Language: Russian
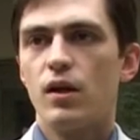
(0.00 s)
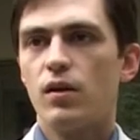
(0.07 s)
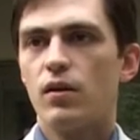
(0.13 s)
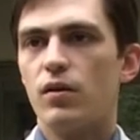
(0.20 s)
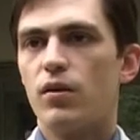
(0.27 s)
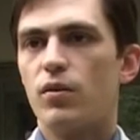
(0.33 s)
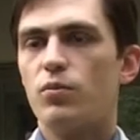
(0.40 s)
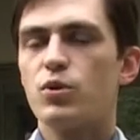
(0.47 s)

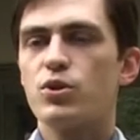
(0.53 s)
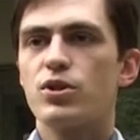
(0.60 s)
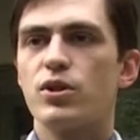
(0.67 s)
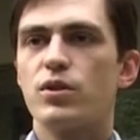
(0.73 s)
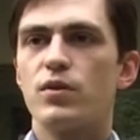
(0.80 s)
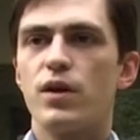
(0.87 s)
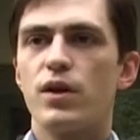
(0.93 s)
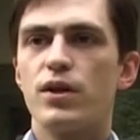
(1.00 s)
Э, можно
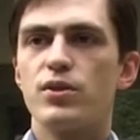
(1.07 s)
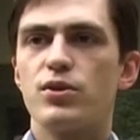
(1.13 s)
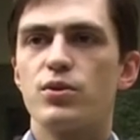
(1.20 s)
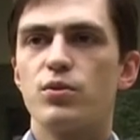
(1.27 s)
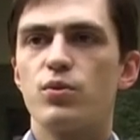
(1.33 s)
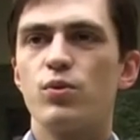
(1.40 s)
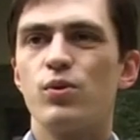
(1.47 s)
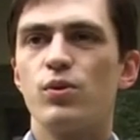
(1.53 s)
говорить
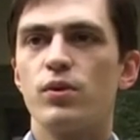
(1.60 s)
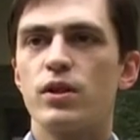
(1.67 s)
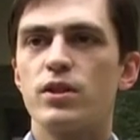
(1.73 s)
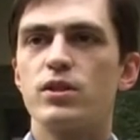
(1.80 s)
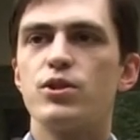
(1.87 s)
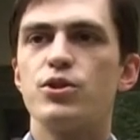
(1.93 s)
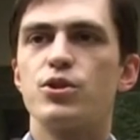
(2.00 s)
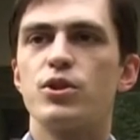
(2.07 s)
о
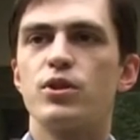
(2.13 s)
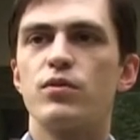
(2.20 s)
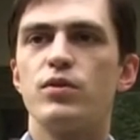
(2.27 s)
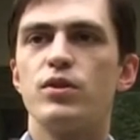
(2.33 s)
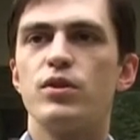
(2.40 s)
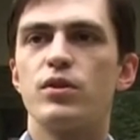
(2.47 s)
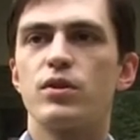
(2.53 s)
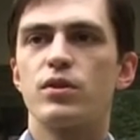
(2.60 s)
различных
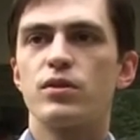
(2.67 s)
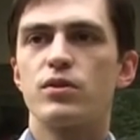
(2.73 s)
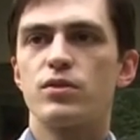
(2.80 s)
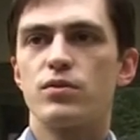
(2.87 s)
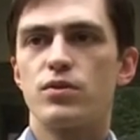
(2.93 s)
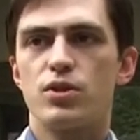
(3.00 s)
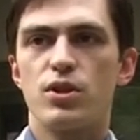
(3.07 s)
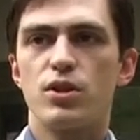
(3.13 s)
видах
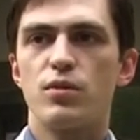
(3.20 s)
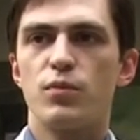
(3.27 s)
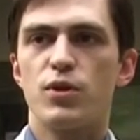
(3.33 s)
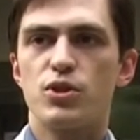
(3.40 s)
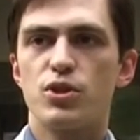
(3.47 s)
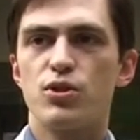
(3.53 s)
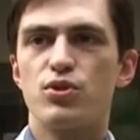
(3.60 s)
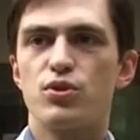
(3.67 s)
совершения
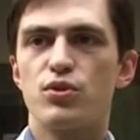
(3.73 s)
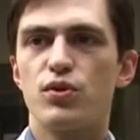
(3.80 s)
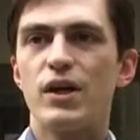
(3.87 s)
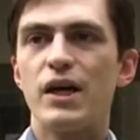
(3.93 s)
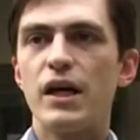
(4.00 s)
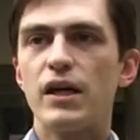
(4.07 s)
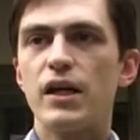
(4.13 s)
мошенничества,